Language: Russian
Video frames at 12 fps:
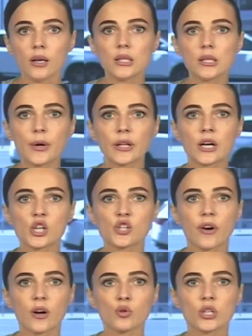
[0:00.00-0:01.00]
Демонтаж
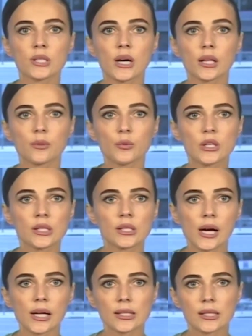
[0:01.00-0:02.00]
Воронежской атомной
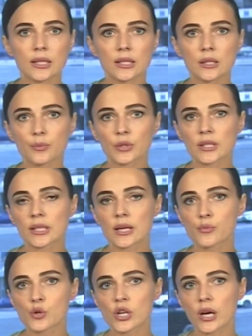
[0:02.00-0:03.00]
станции и
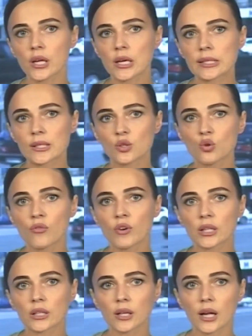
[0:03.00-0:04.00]
теплоснабжение снова
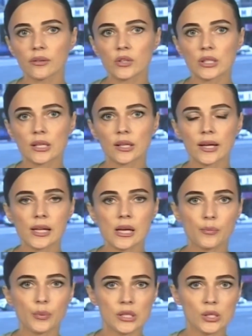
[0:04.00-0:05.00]
откладывается на
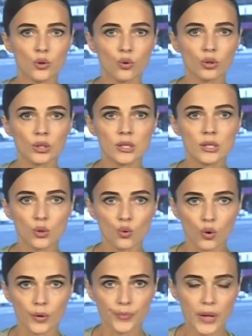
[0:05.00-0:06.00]
неопределенный
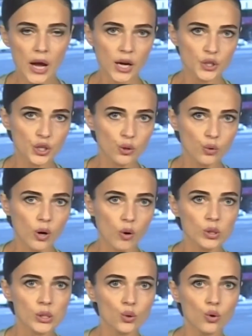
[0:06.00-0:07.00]
срок. Очередной
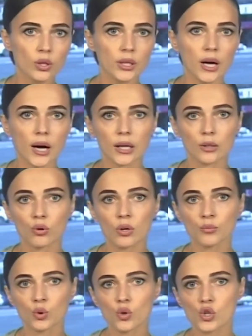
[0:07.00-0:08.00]
аукцион, на
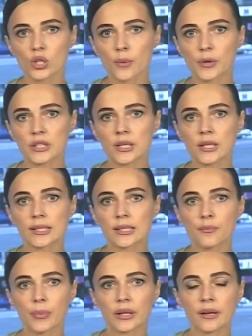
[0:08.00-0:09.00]
котором должен
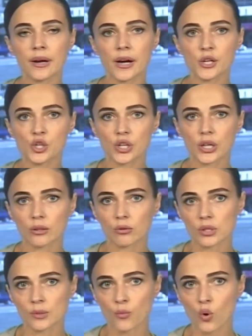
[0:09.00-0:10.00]
определиться подрядчик,
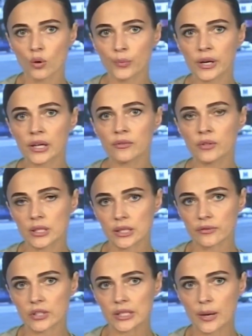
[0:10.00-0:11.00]
который смог бы
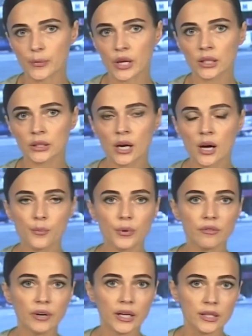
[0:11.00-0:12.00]
ликвидировать объект,
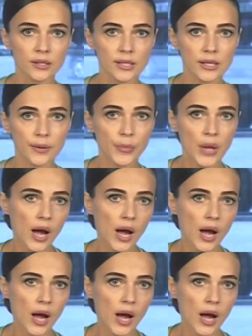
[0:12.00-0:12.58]
провалился.